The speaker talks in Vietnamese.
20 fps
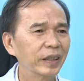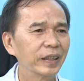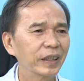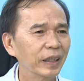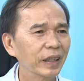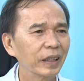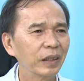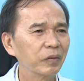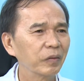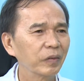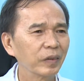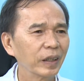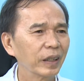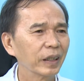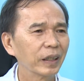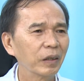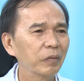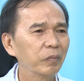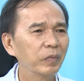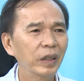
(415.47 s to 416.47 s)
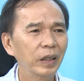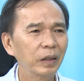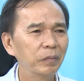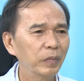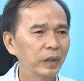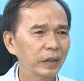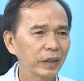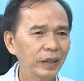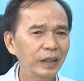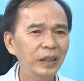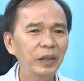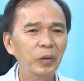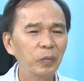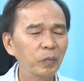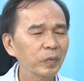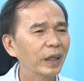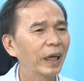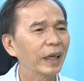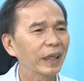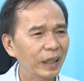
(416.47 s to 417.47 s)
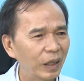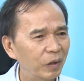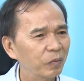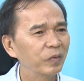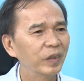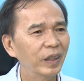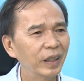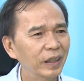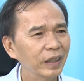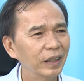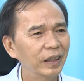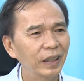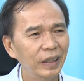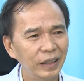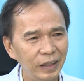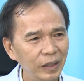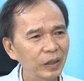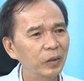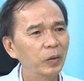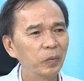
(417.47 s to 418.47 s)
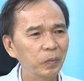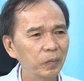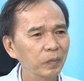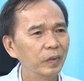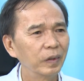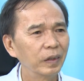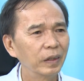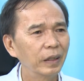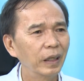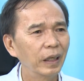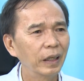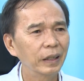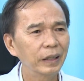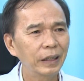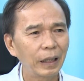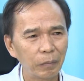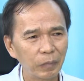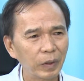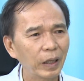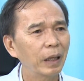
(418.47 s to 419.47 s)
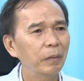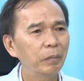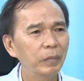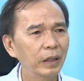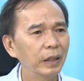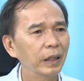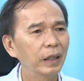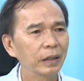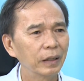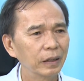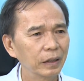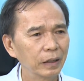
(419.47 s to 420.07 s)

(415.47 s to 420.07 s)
chứ không không nên mà sử dụng tay không để để sử dụng để thăm khám bệnh nhân.